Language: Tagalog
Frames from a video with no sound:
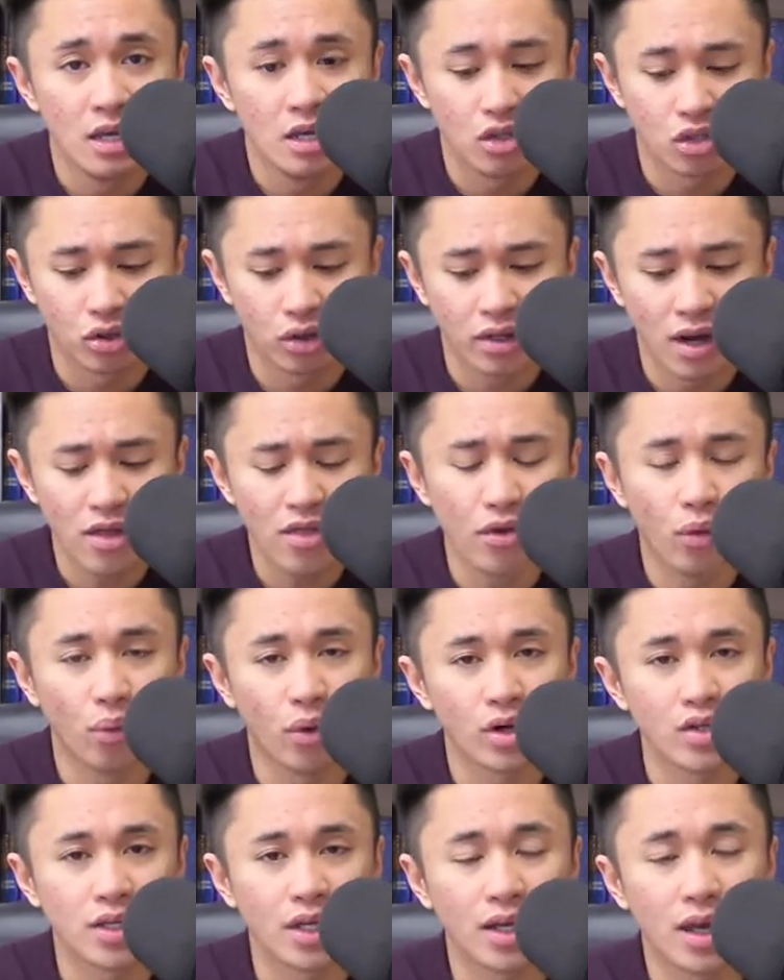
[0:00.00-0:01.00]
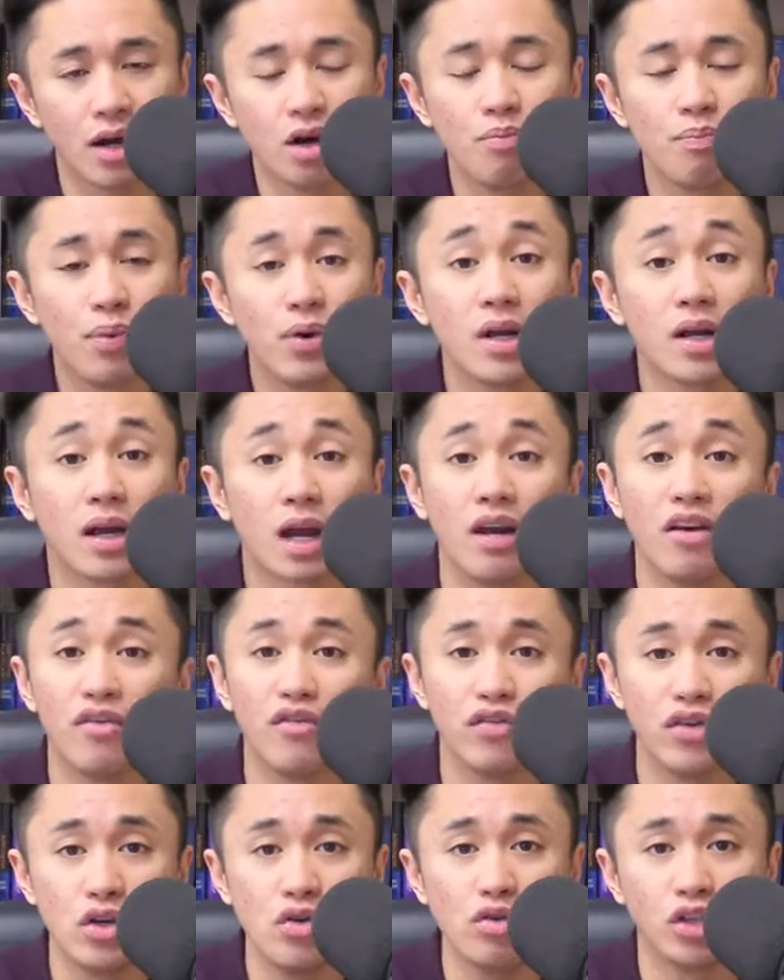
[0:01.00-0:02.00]
So in other words, nagkaroon po ng
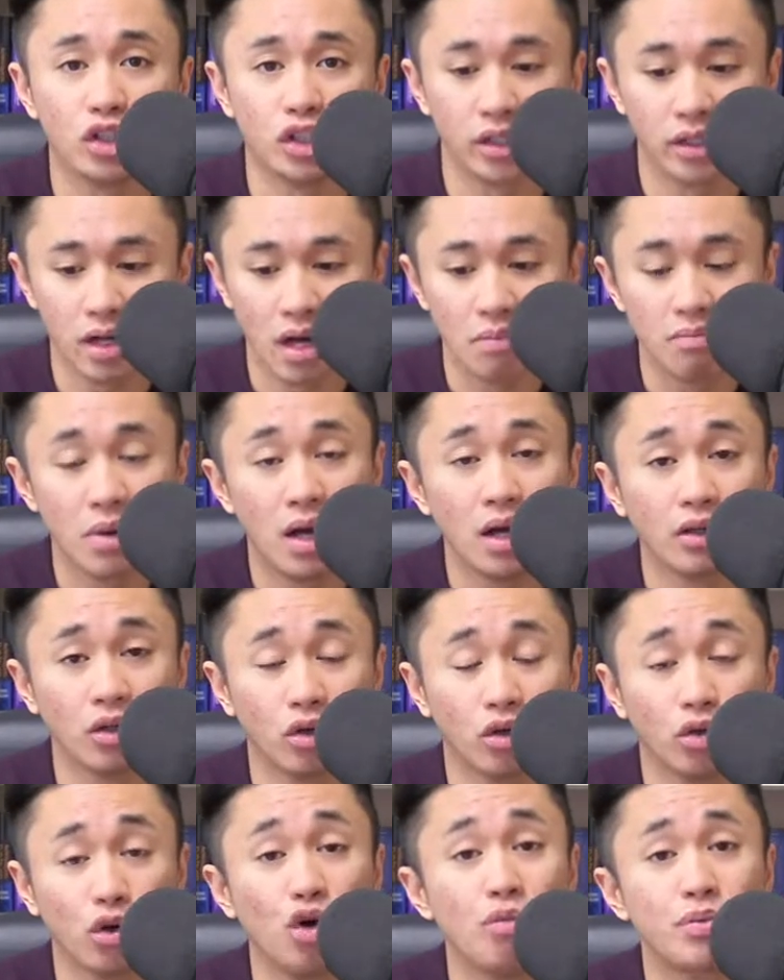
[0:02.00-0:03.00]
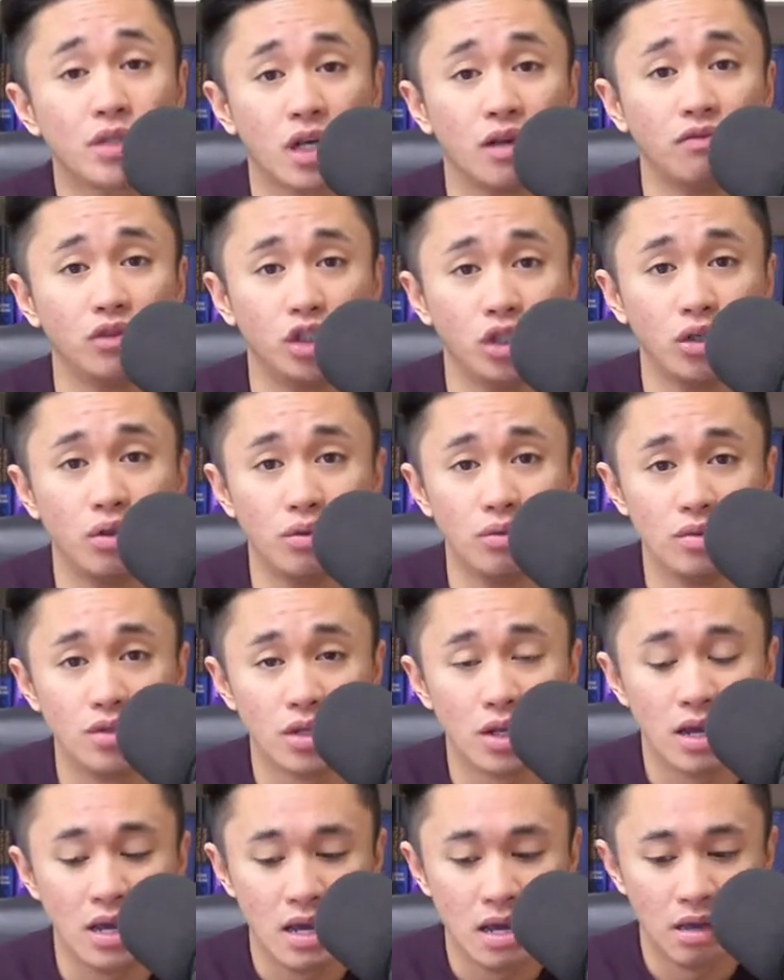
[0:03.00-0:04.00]
confusion among the groups of
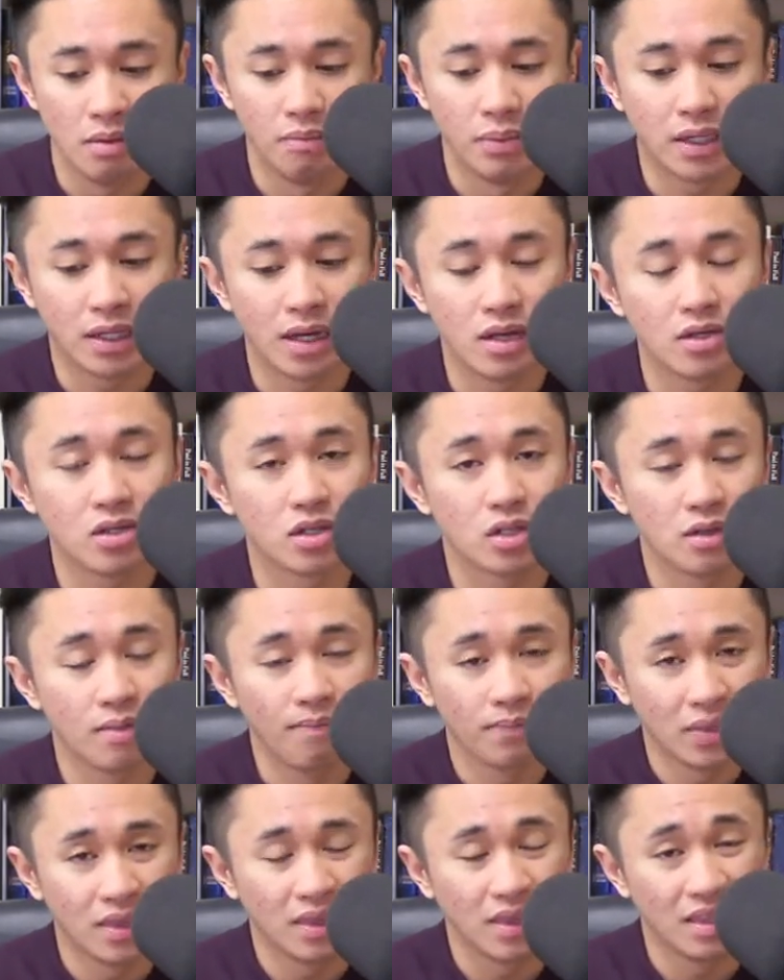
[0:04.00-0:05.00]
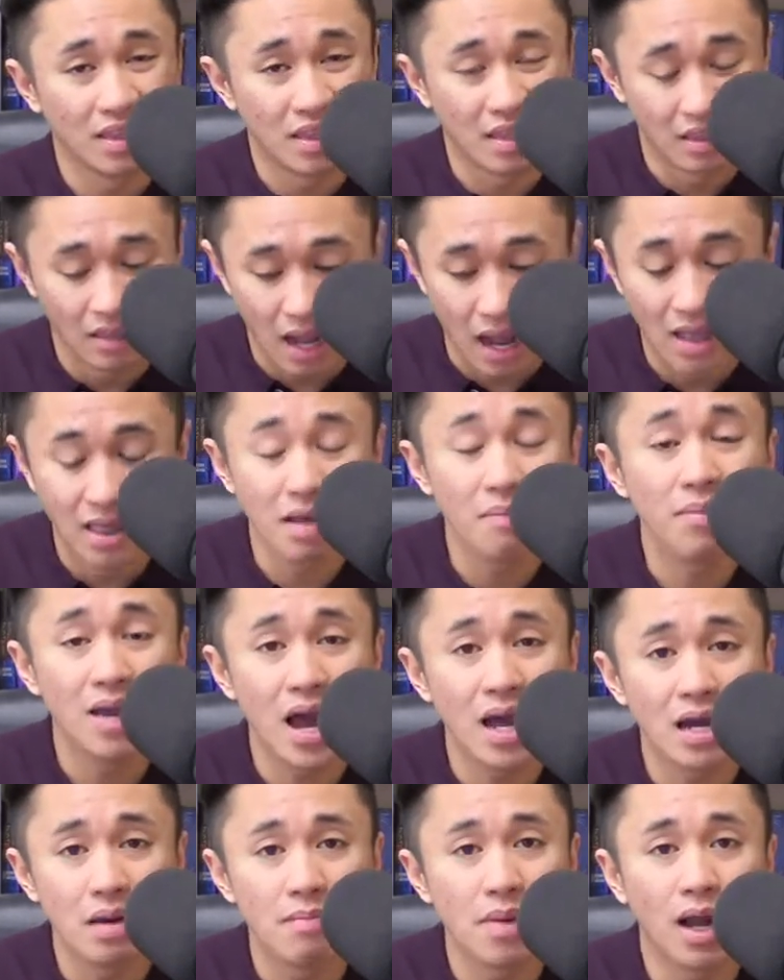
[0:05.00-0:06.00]
Jews because alam
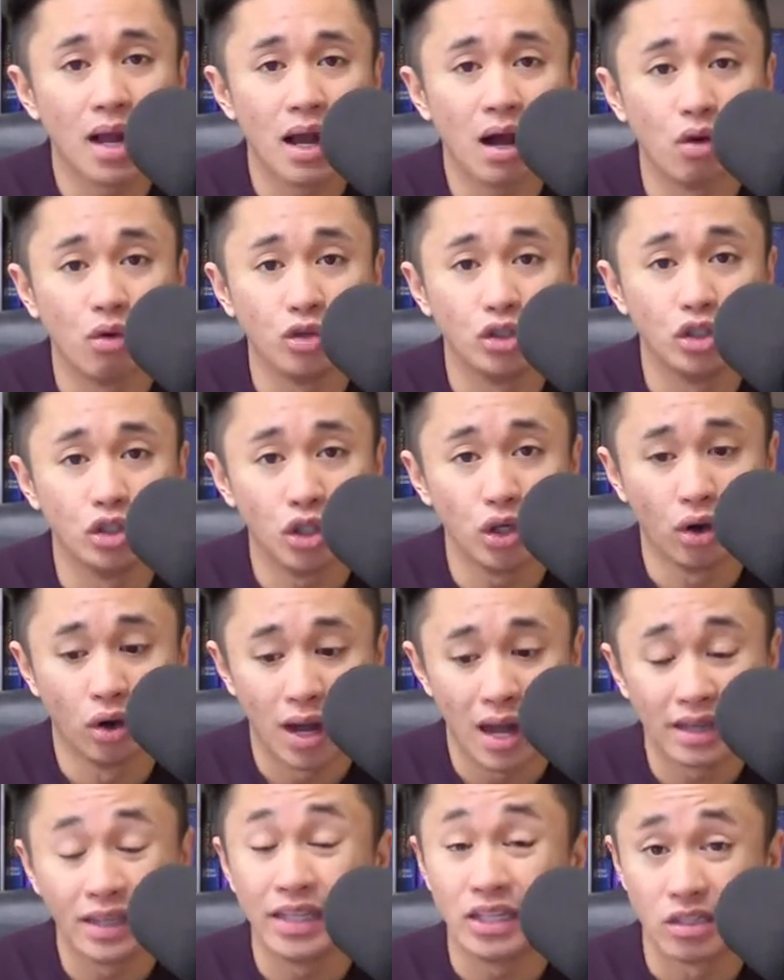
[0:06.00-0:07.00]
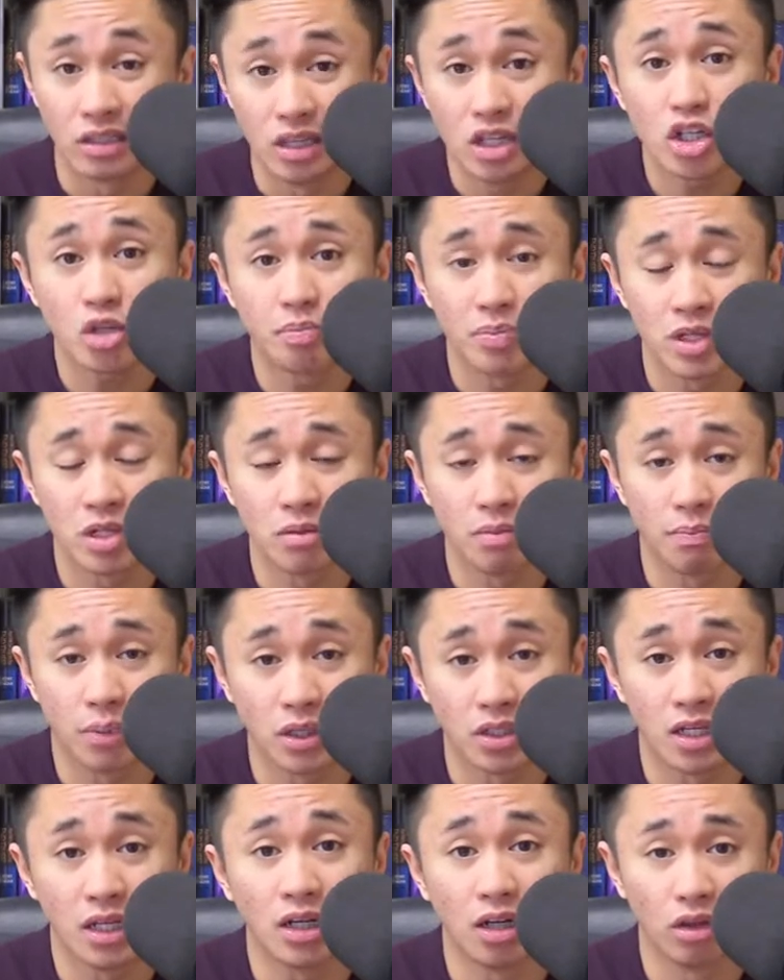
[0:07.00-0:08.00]
nga ng mga Hudyo, at least this
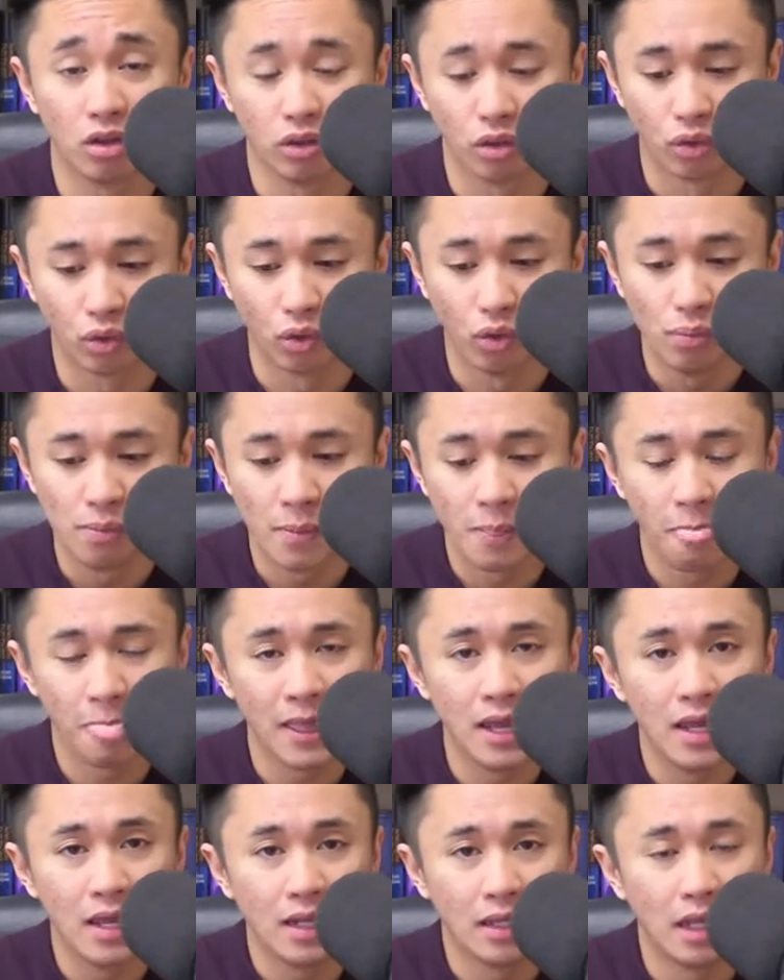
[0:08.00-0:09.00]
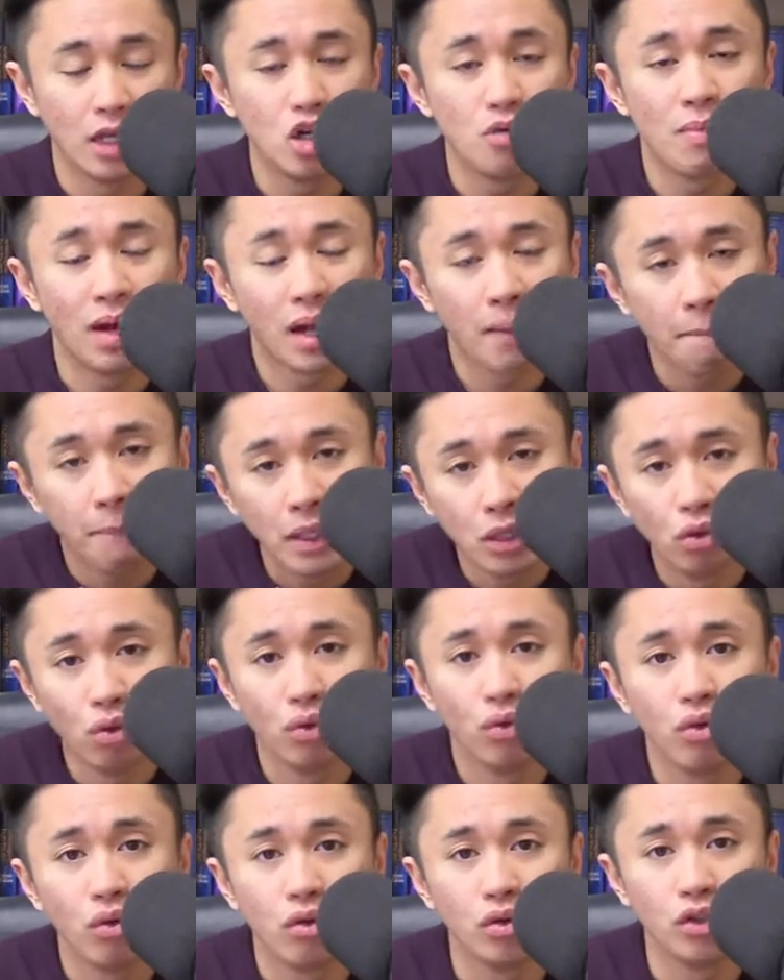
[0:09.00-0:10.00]
particular group, na yung mga
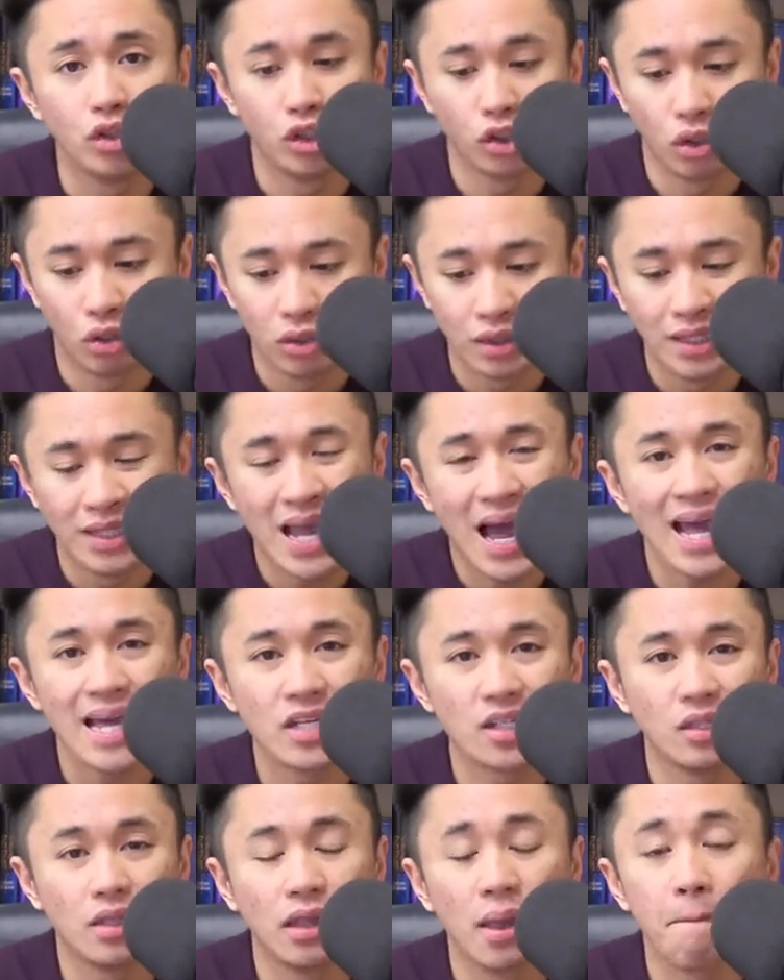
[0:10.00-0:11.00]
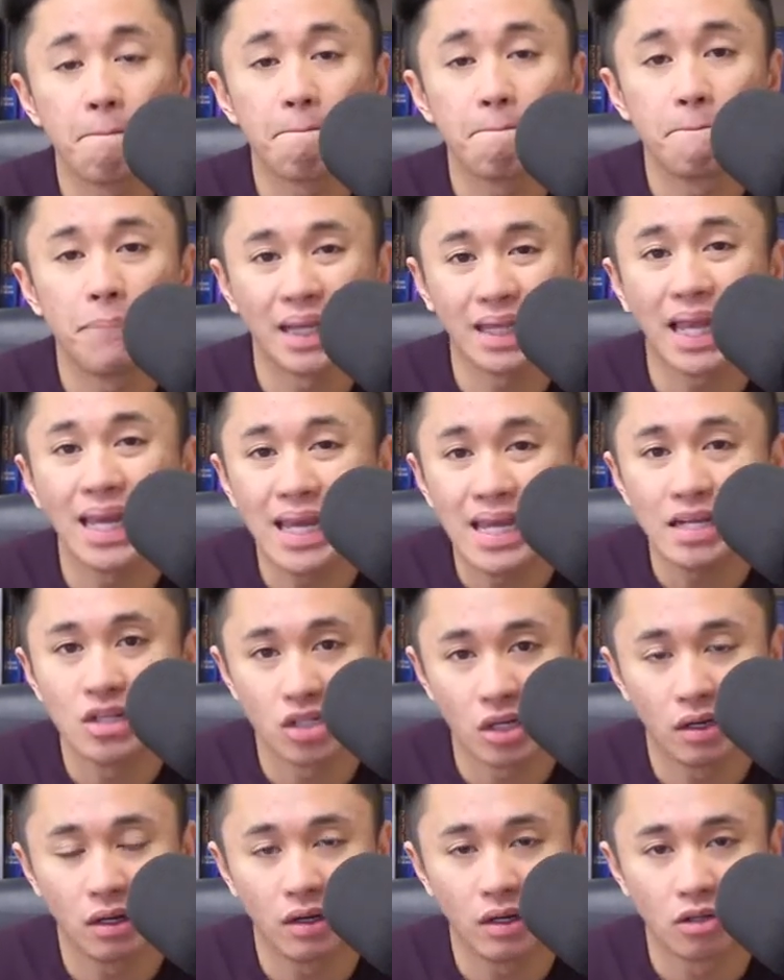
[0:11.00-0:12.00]
pinunong Hudyo, nais nilang patayin
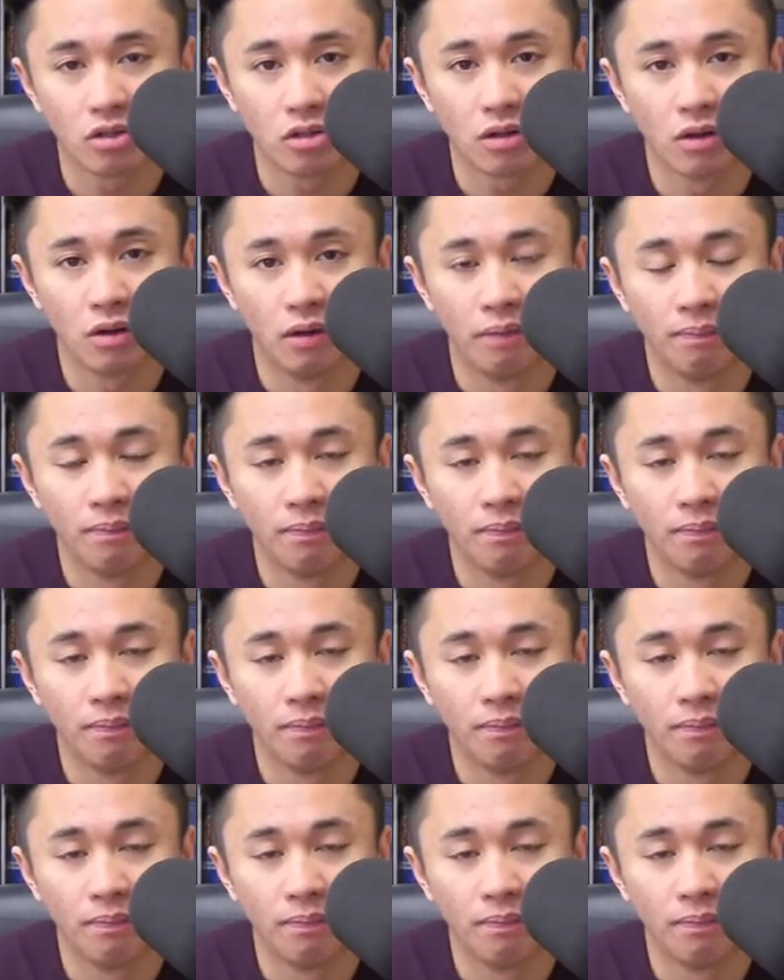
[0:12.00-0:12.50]
si Kristo.